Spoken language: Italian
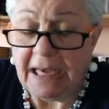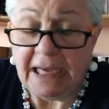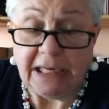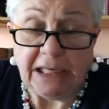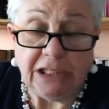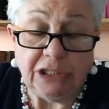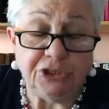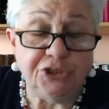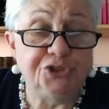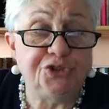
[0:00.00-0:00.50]

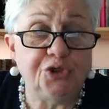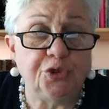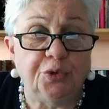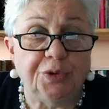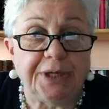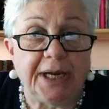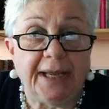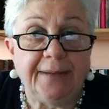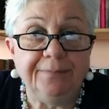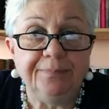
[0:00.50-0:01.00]

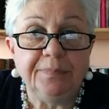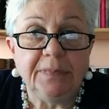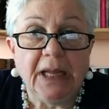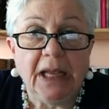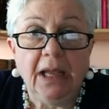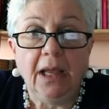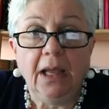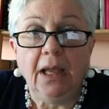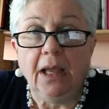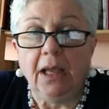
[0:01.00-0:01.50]
religione
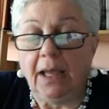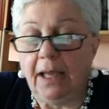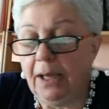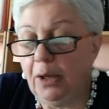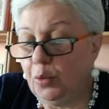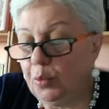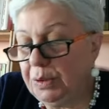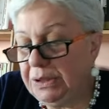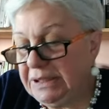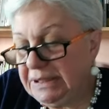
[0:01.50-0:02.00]
e
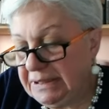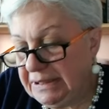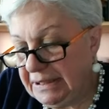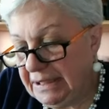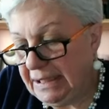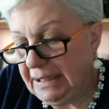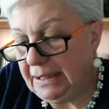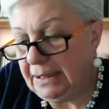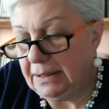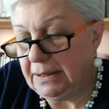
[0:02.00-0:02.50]

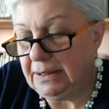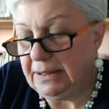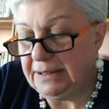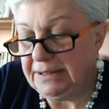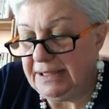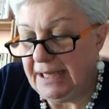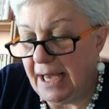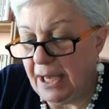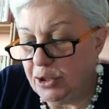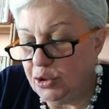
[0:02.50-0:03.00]
quindi eh,
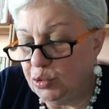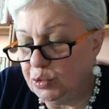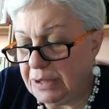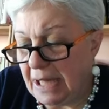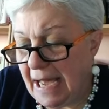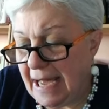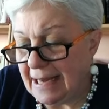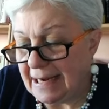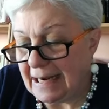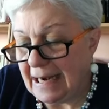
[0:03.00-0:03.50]
di
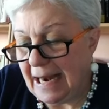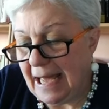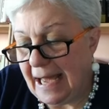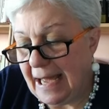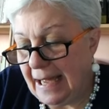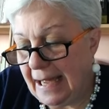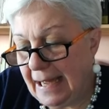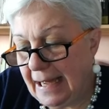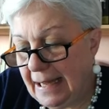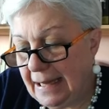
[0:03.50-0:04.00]

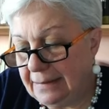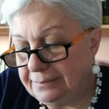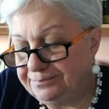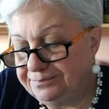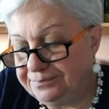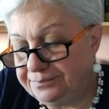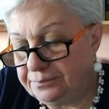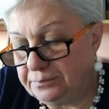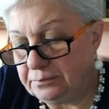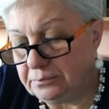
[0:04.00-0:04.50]
aiutarla a,
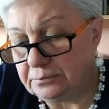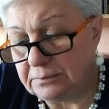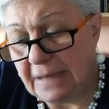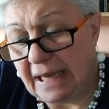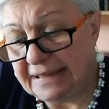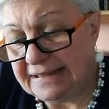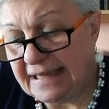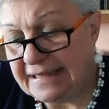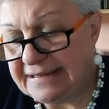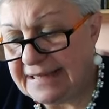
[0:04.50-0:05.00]
mm,
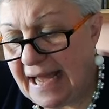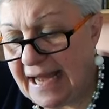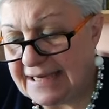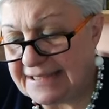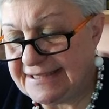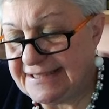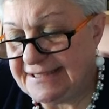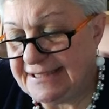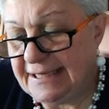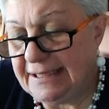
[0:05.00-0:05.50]
ad
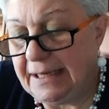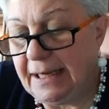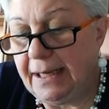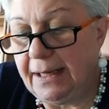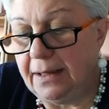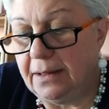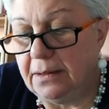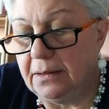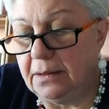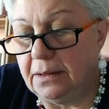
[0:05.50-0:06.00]

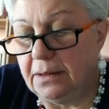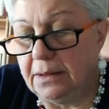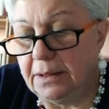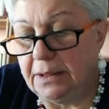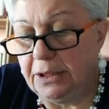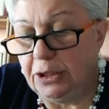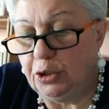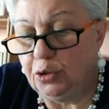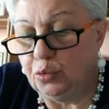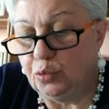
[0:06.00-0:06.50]
andarsene eh,
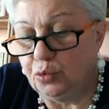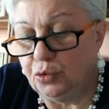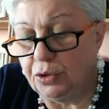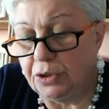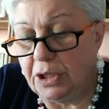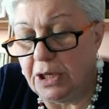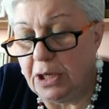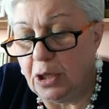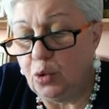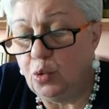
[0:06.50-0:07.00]
in
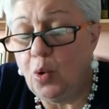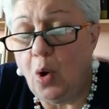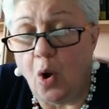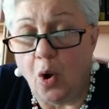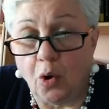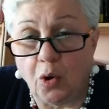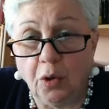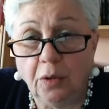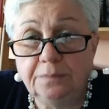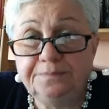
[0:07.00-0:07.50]
un
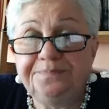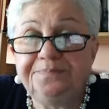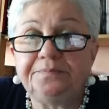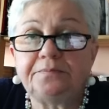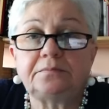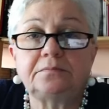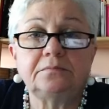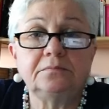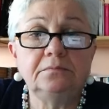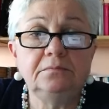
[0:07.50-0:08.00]
luogo
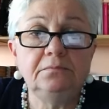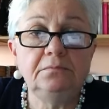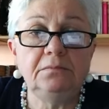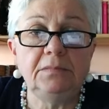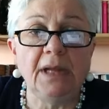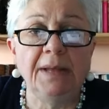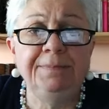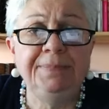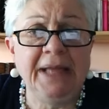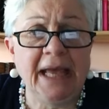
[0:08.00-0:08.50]

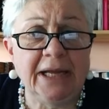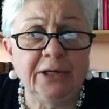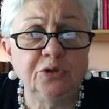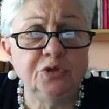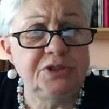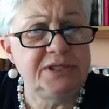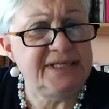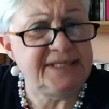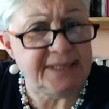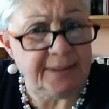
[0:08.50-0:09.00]
pieno
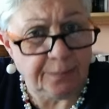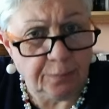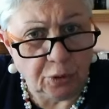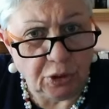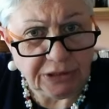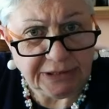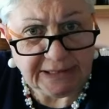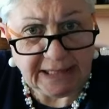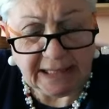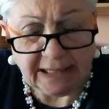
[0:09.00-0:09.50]
di
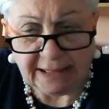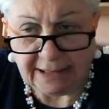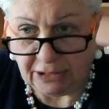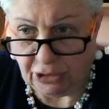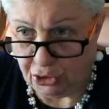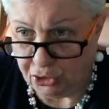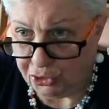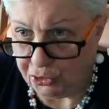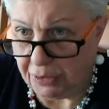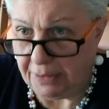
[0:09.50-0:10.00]
simboli della
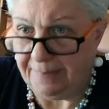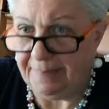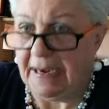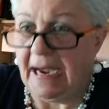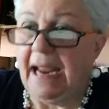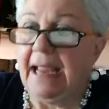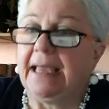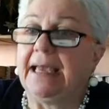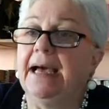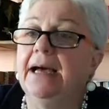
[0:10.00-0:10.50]
religione
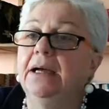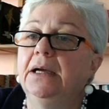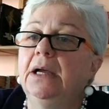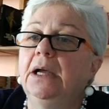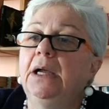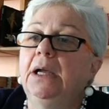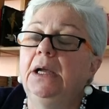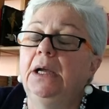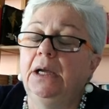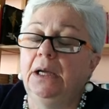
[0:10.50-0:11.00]
ebraica.
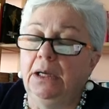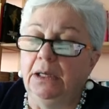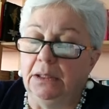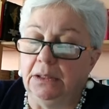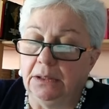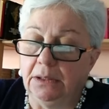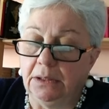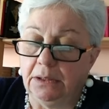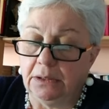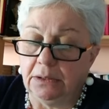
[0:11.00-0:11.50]

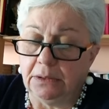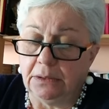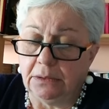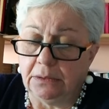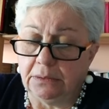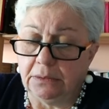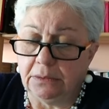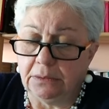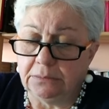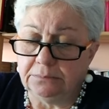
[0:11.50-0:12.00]

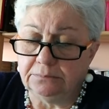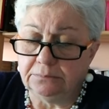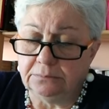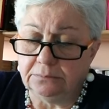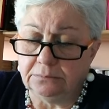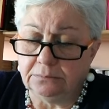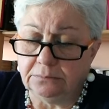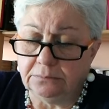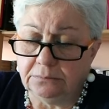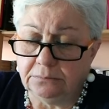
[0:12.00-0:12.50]

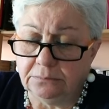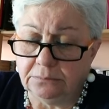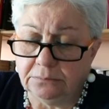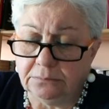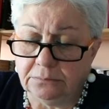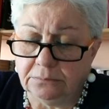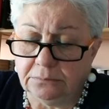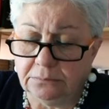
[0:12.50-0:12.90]
Ehm,